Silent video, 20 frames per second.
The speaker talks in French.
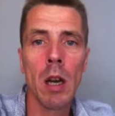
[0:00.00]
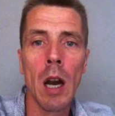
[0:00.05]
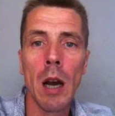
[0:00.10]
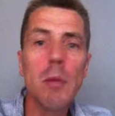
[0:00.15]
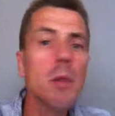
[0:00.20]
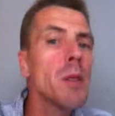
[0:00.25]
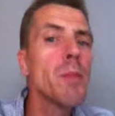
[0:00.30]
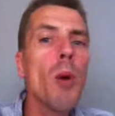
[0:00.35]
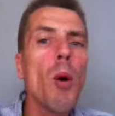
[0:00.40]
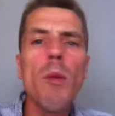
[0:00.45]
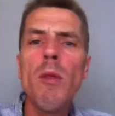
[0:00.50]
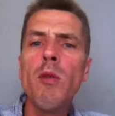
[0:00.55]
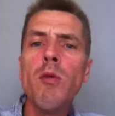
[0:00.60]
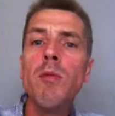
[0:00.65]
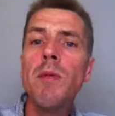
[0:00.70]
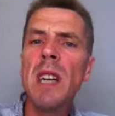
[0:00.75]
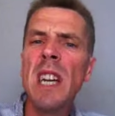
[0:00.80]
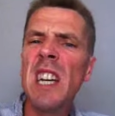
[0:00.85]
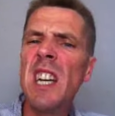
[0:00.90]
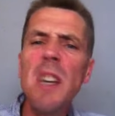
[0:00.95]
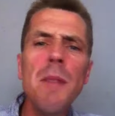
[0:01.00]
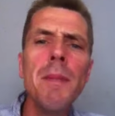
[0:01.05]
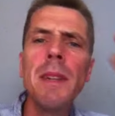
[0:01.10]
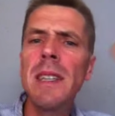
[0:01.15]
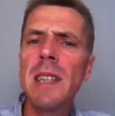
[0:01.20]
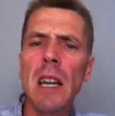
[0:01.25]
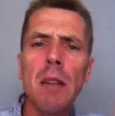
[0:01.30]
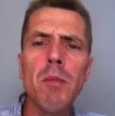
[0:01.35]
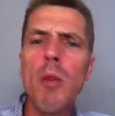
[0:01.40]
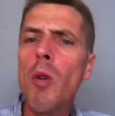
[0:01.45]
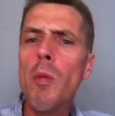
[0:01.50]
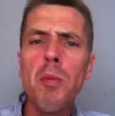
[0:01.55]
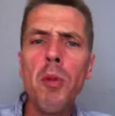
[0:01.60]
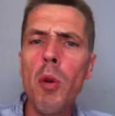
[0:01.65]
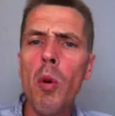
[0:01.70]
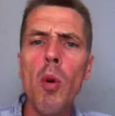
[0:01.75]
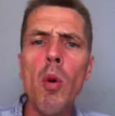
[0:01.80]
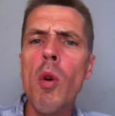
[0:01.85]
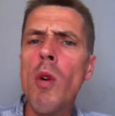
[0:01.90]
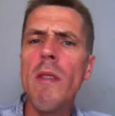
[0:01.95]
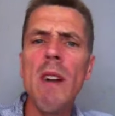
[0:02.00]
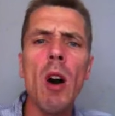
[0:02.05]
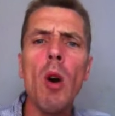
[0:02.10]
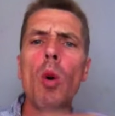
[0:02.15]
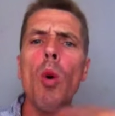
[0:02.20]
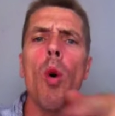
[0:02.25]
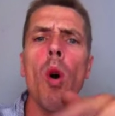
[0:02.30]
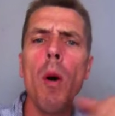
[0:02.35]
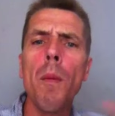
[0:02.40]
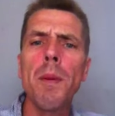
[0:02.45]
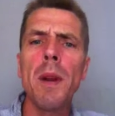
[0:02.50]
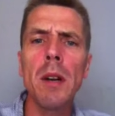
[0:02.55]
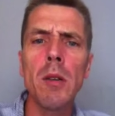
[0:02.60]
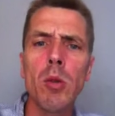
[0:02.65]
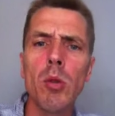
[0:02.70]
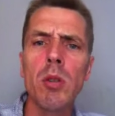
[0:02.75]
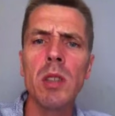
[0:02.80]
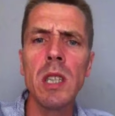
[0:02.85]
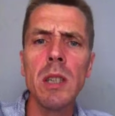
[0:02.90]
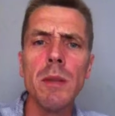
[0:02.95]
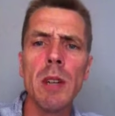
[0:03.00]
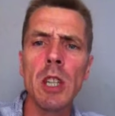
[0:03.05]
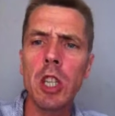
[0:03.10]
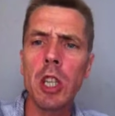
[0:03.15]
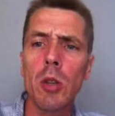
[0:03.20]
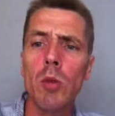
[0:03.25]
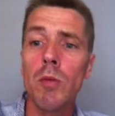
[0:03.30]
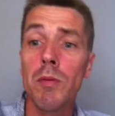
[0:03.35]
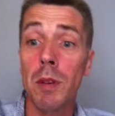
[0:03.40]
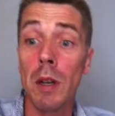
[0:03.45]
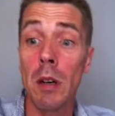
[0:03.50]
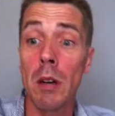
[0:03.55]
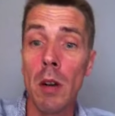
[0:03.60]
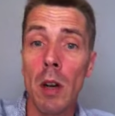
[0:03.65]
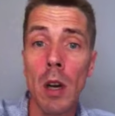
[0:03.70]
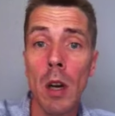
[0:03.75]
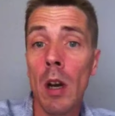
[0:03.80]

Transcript: Elle me dit, bon, vous venez immédiatement au bureau, on va remplir le dossier, machin, couffin.